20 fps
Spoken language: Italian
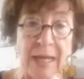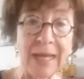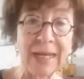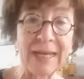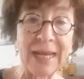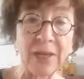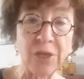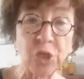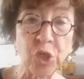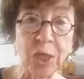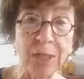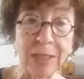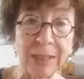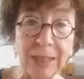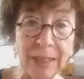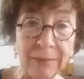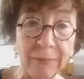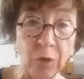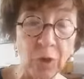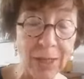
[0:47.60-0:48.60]

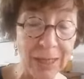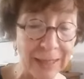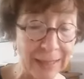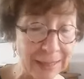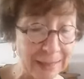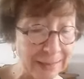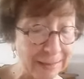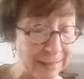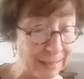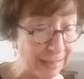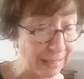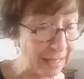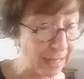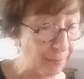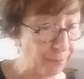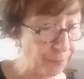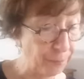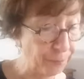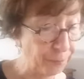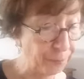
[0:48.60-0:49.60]
riaccendevo la
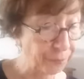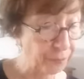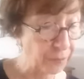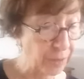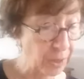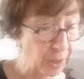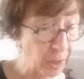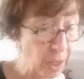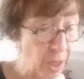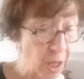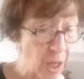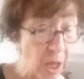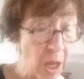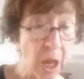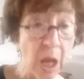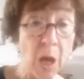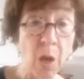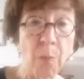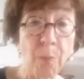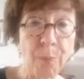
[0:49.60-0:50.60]
candela.
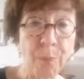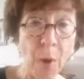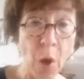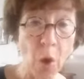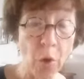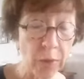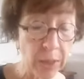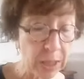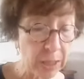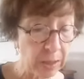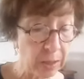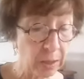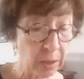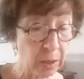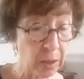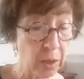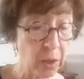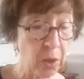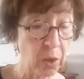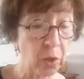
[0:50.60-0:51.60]
Poi
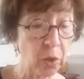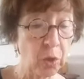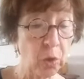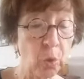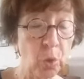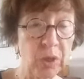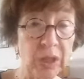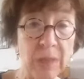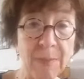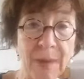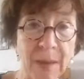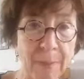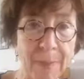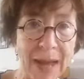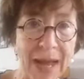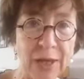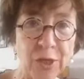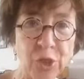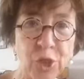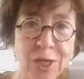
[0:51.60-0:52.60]
l'ultima
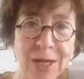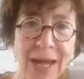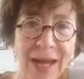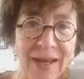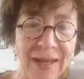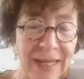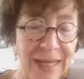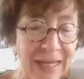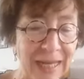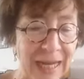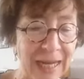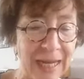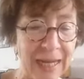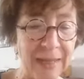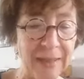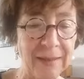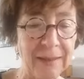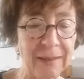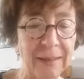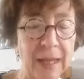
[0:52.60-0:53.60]
pagina era
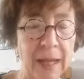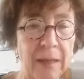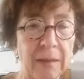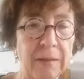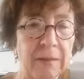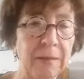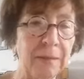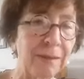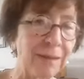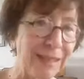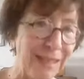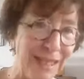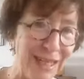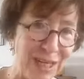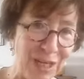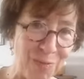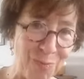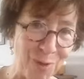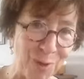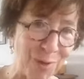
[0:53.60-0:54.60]
letta, il
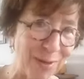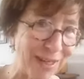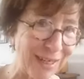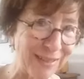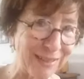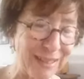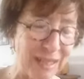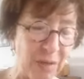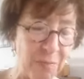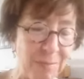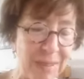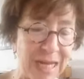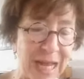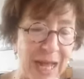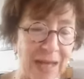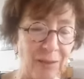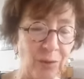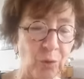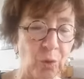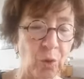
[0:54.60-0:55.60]
libro era
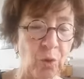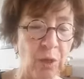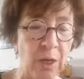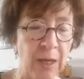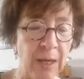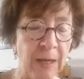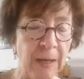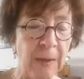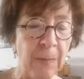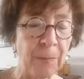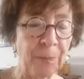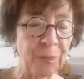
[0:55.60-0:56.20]
terminato,